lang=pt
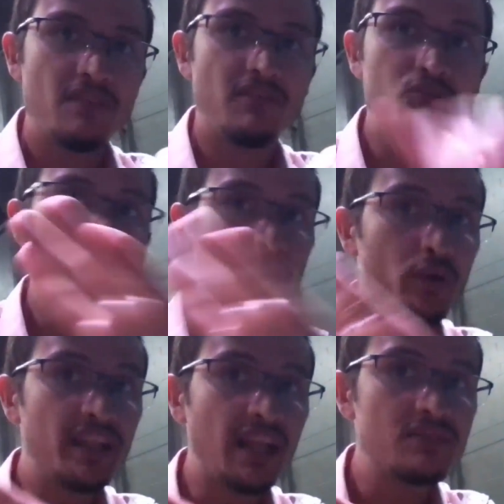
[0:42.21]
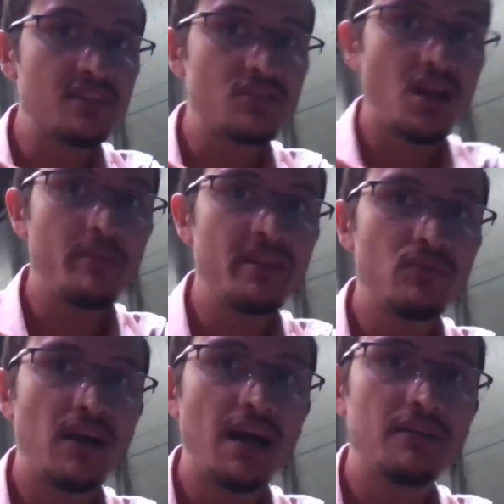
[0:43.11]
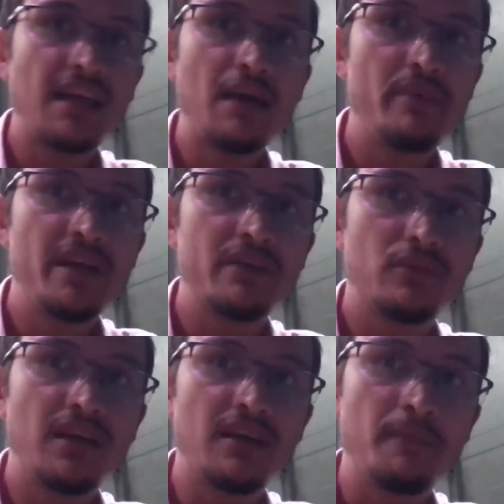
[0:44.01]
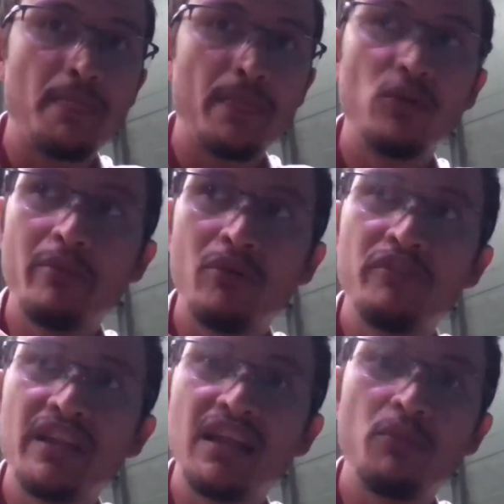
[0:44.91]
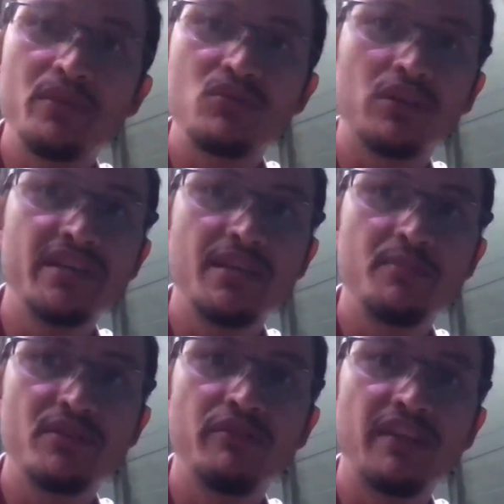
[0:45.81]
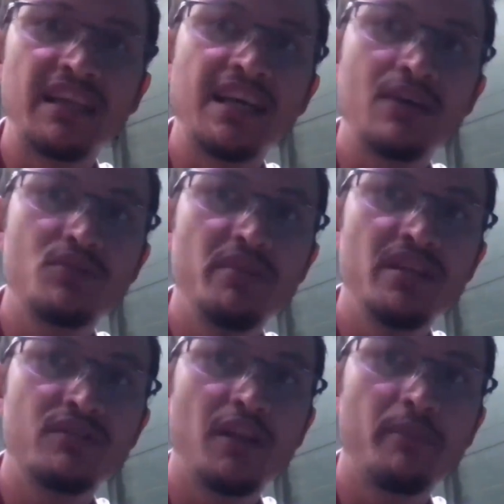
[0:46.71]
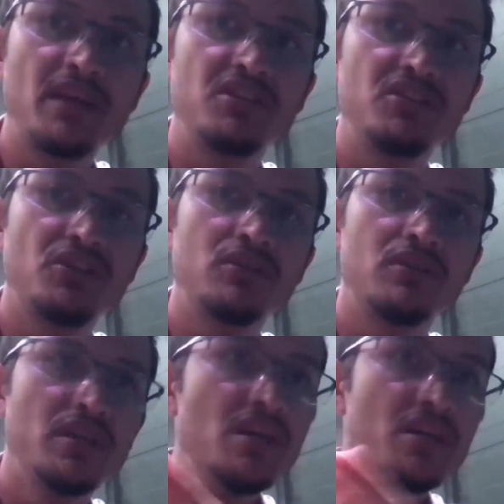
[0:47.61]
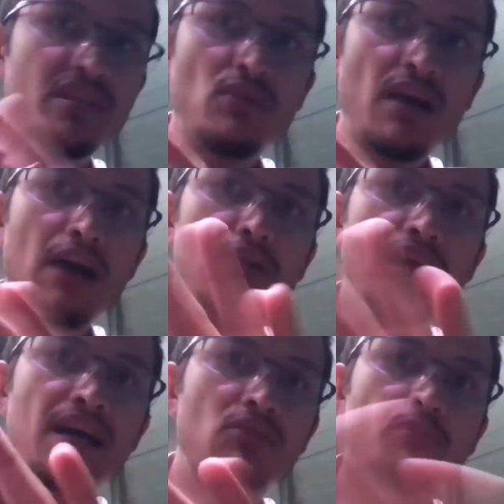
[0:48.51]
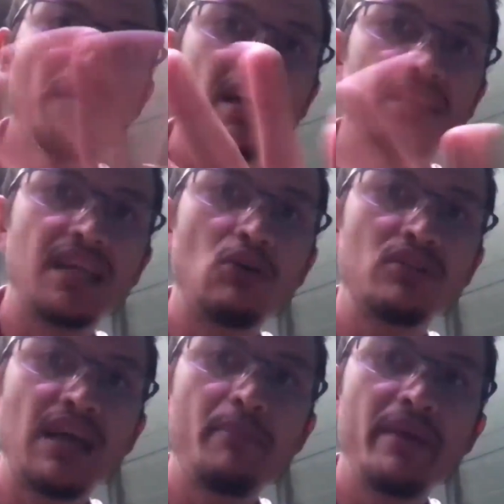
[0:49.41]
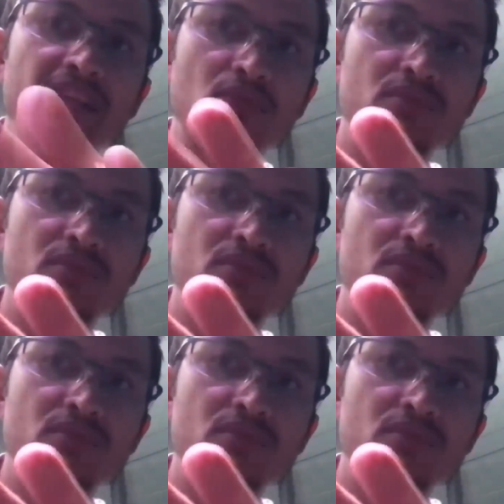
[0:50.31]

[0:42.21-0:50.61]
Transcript: Vamos supor que lá no estacionamento tem um carro que tá aberto lá. O irmão vem lá, o pessoal da recepção vai lá na House Mix, fala pra gente, ó, tem um carro lá com placa tal que tá aberto,